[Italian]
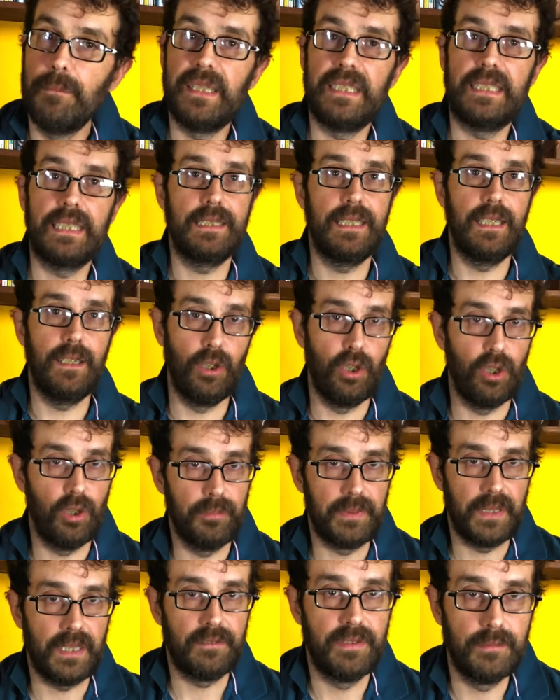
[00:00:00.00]
metà
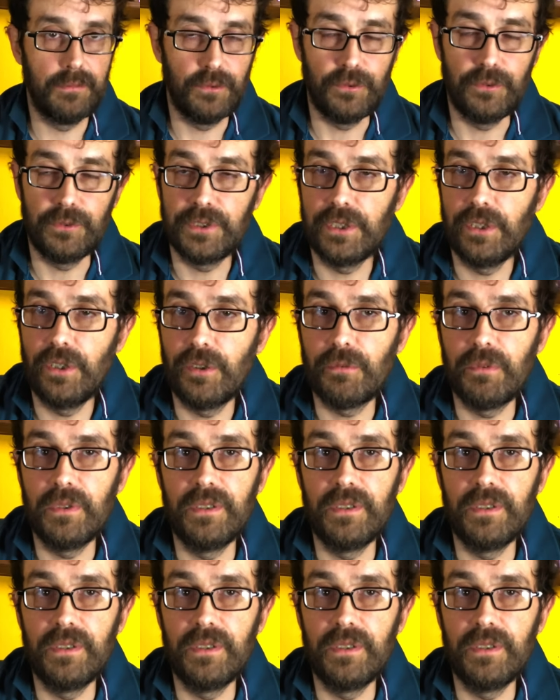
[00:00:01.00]
dell'opera famoso, no?